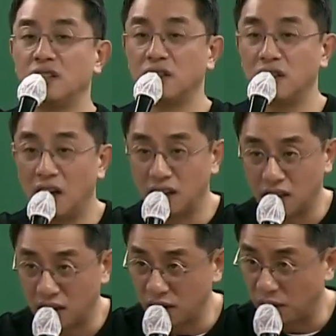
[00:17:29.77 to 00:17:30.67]

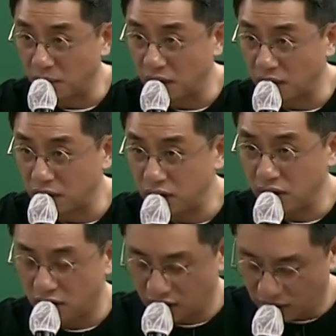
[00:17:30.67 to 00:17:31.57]
증가하게 되는 겁니다. 그렇죠?